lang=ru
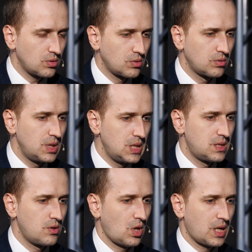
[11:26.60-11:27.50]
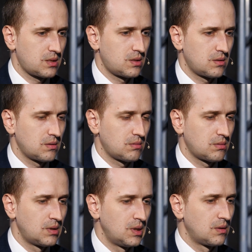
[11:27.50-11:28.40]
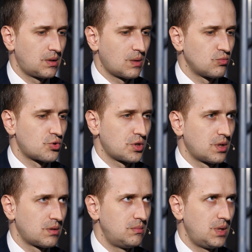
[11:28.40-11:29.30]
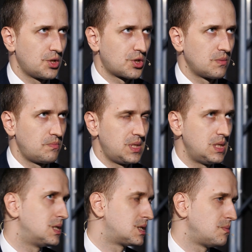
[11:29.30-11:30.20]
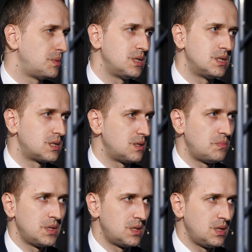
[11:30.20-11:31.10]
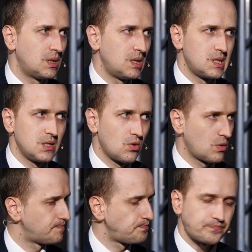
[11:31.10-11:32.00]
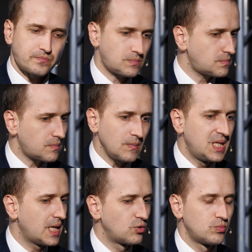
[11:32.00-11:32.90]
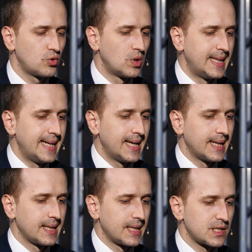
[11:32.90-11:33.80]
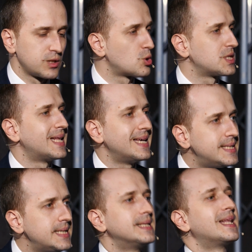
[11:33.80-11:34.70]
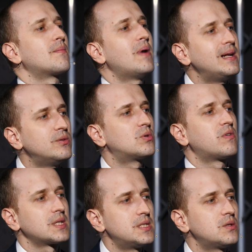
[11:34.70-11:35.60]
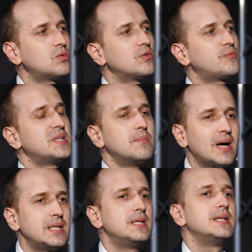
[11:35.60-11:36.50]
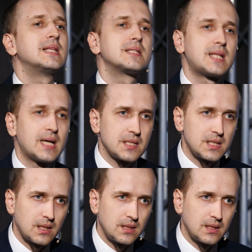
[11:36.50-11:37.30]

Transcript: э, и сейчас э, там уже меньше 50-55 тысяч вряд ли. Я найдешь. думаю, э, сложно найти нормальную квартиру в понимании иностранцев. Ну,